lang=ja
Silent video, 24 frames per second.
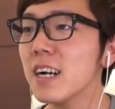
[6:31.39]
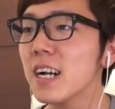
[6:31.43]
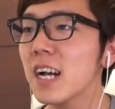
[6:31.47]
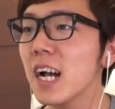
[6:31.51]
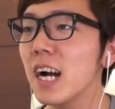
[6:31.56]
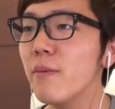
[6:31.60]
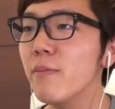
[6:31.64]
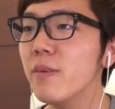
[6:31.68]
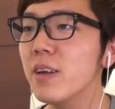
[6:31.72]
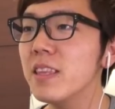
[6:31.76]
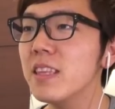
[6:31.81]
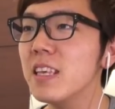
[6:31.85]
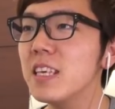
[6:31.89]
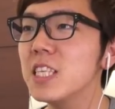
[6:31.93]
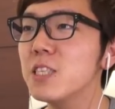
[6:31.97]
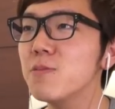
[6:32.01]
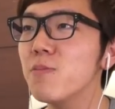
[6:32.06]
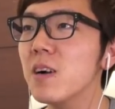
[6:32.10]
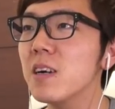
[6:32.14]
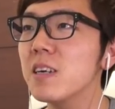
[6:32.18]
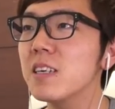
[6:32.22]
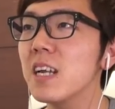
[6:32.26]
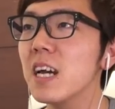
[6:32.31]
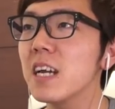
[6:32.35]
仮面っていち
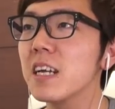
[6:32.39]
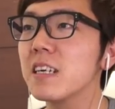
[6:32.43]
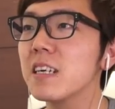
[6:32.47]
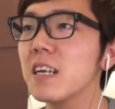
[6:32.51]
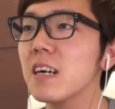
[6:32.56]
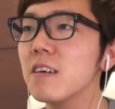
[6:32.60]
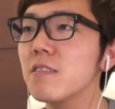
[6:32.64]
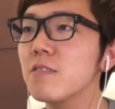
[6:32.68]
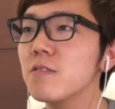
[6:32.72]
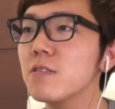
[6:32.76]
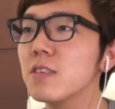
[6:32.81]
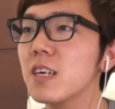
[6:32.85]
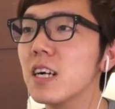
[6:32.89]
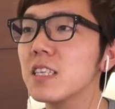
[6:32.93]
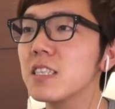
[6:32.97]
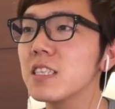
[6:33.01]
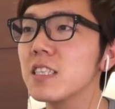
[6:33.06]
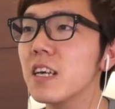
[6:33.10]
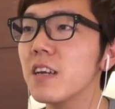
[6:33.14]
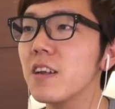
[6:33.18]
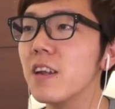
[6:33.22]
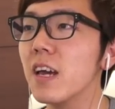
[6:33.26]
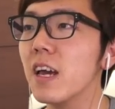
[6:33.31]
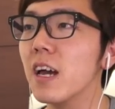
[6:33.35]
まんくらい食らう感
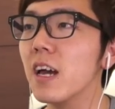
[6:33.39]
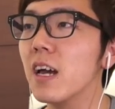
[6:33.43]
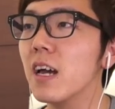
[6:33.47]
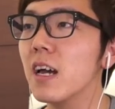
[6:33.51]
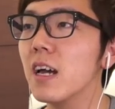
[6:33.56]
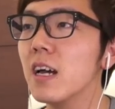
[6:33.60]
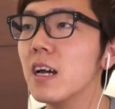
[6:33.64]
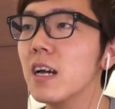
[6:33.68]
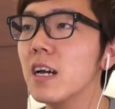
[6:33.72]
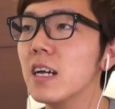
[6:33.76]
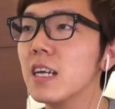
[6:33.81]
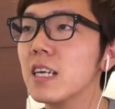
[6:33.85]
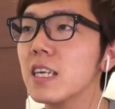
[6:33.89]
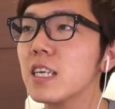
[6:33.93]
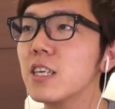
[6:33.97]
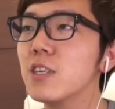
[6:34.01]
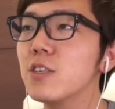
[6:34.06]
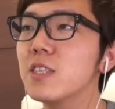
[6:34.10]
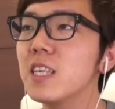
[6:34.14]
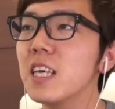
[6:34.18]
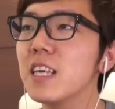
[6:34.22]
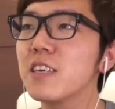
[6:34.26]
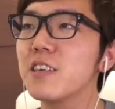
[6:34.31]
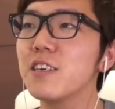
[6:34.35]
じだよね。
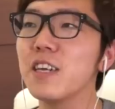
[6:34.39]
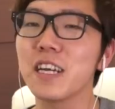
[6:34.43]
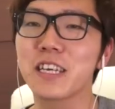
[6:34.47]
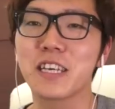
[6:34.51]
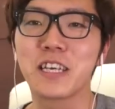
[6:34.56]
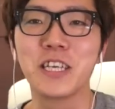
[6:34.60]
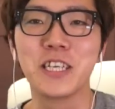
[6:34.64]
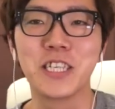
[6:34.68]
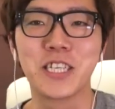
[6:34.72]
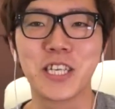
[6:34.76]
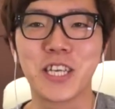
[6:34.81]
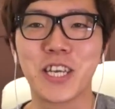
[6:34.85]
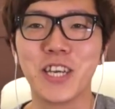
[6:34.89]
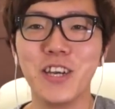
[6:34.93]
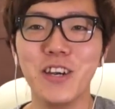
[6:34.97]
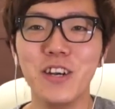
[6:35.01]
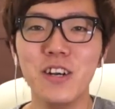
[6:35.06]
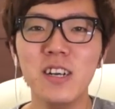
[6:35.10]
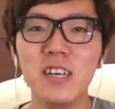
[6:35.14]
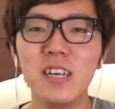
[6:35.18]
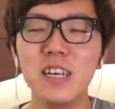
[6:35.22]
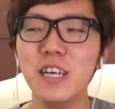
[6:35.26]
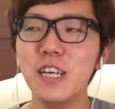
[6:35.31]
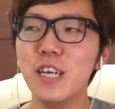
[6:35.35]
きゅうせんきゅうひゃくきゅうじゅうきゅう
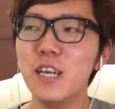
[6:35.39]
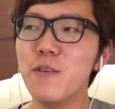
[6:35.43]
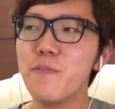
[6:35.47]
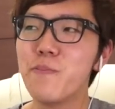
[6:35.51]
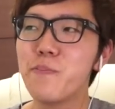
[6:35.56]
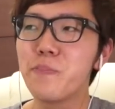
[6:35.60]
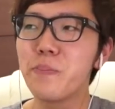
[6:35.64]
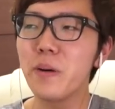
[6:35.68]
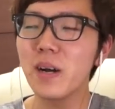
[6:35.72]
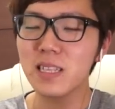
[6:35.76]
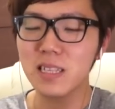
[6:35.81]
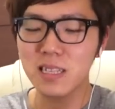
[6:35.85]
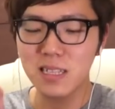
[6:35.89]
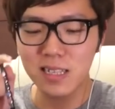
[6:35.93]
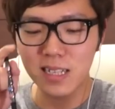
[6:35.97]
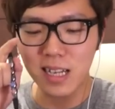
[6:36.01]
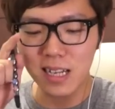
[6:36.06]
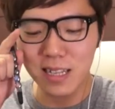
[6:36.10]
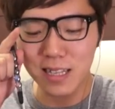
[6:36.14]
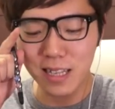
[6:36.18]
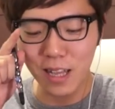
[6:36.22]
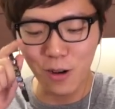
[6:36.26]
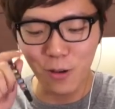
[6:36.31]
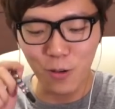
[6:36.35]
一発食
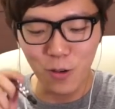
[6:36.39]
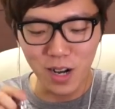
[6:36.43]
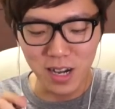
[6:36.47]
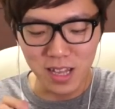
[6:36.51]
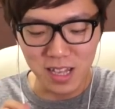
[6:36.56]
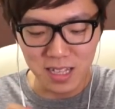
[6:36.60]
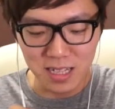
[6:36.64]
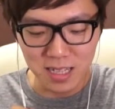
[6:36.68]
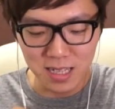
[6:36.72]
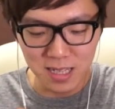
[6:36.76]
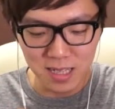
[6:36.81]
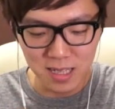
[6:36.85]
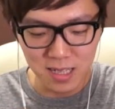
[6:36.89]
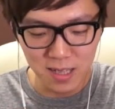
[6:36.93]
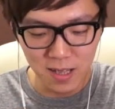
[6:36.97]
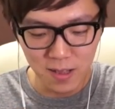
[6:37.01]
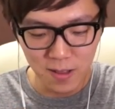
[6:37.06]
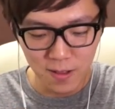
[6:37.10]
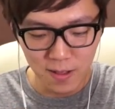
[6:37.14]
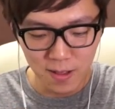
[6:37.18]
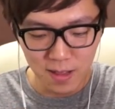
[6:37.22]
らったら終わりです。